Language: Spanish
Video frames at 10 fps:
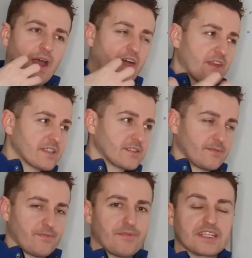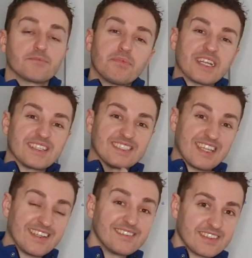haces más
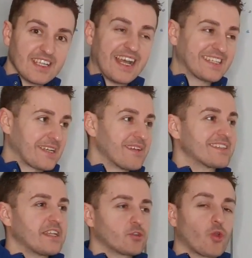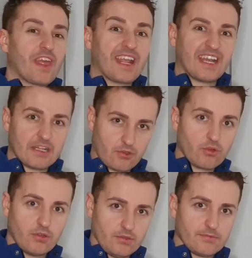presente a través de otro
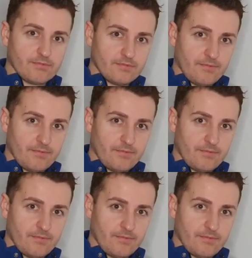decreto